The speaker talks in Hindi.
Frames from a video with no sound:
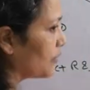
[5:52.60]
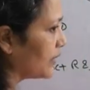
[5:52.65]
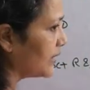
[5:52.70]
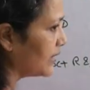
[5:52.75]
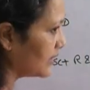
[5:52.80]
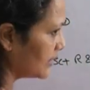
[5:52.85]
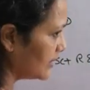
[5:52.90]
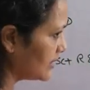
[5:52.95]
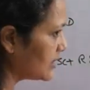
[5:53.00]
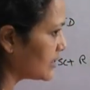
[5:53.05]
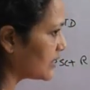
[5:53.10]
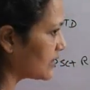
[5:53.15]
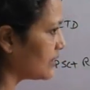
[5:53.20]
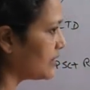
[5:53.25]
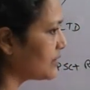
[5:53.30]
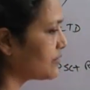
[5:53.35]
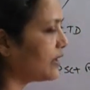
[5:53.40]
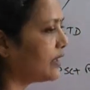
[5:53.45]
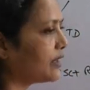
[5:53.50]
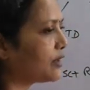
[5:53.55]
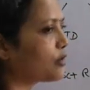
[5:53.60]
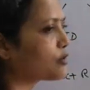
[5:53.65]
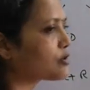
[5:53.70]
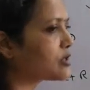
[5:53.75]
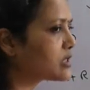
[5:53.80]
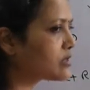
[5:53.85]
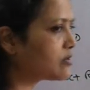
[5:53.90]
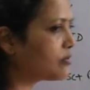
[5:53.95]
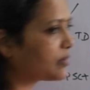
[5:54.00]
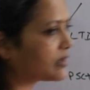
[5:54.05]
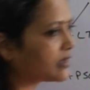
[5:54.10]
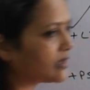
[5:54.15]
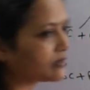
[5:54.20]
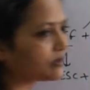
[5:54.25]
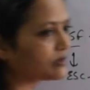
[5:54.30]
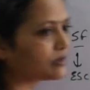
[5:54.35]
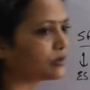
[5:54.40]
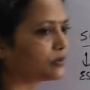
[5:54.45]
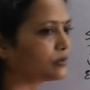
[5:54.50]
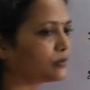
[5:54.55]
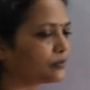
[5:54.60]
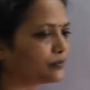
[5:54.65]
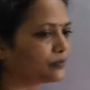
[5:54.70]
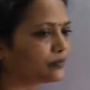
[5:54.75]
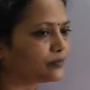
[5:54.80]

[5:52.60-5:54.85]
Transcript: वो इंक्रीज डिक्रीज वाले क्वेश्चन से बता देती हूँ